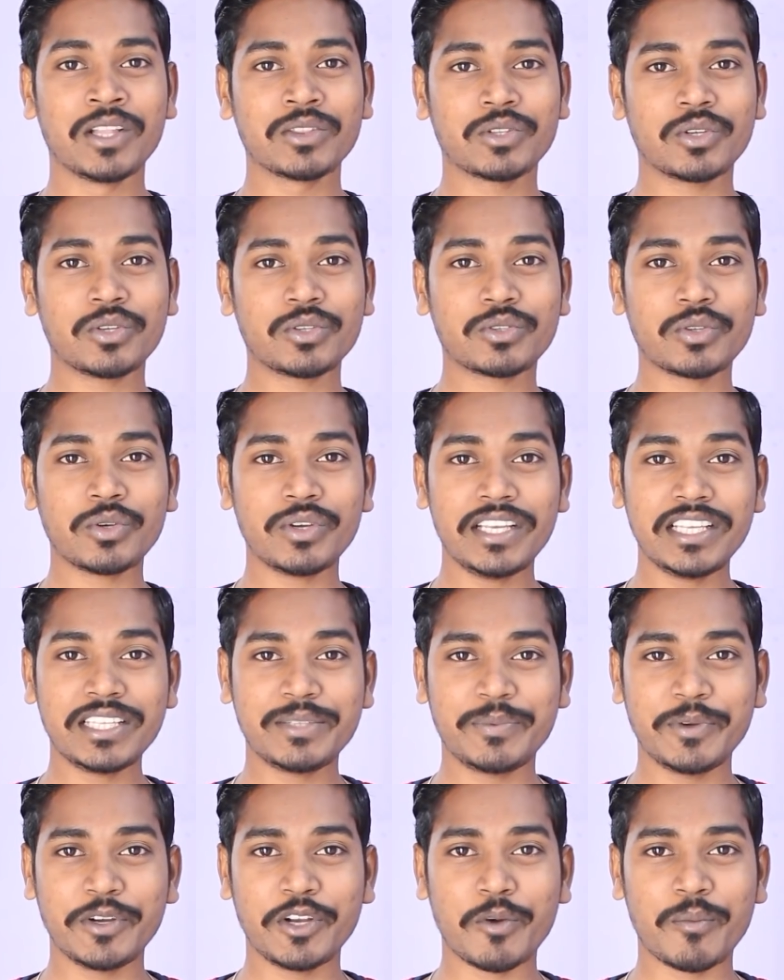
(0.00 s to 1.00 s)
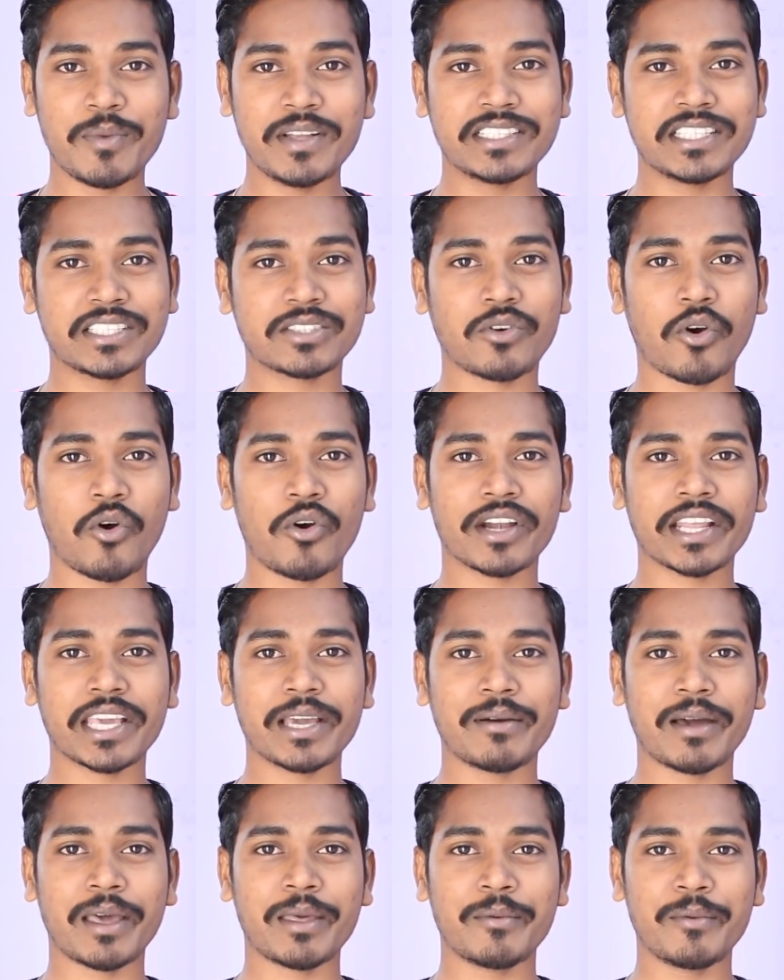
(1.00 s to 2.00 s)
तो दोस्तों इस वीडियो में जिस कोड
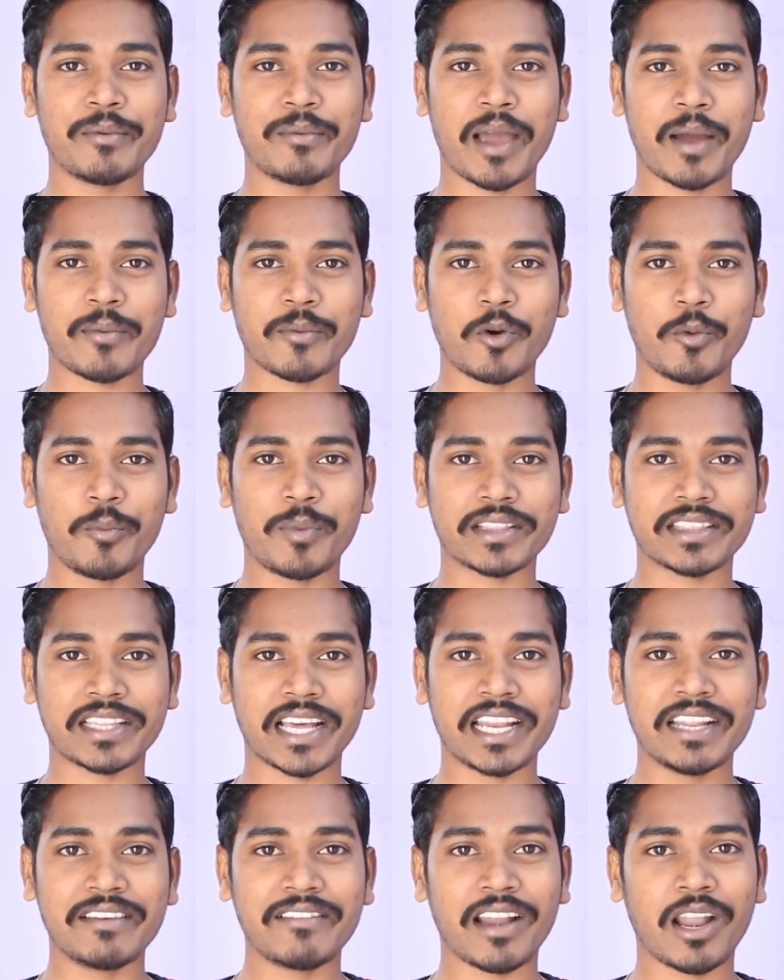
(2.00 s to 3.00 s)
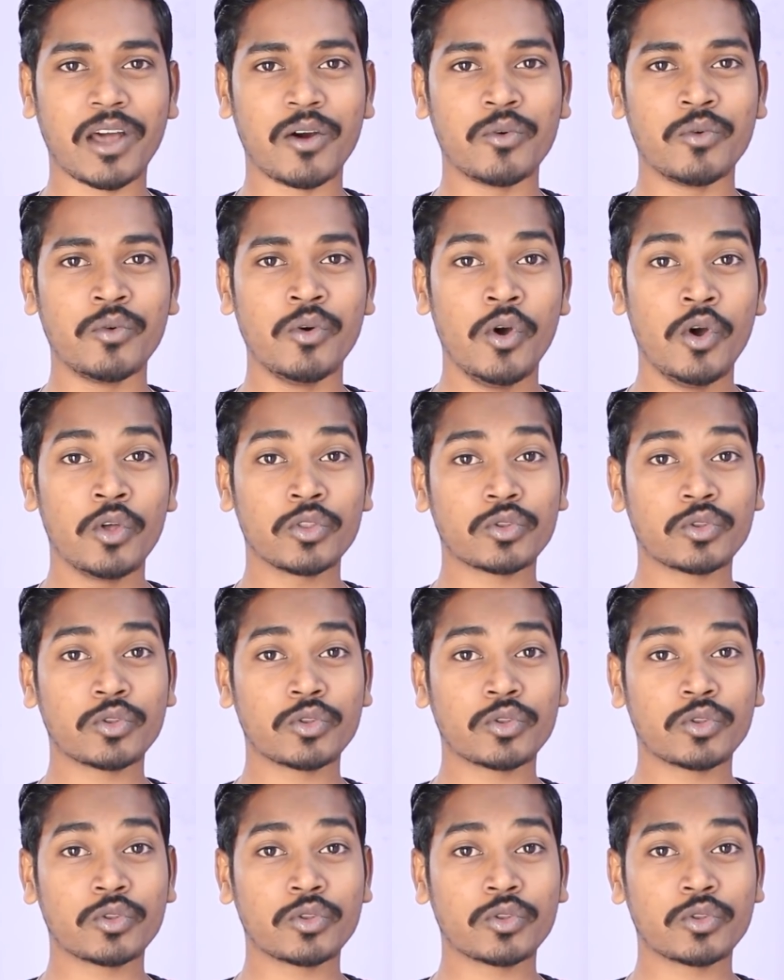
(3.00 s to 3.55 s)
के बारे में मैं आपको बताने वाला हूँ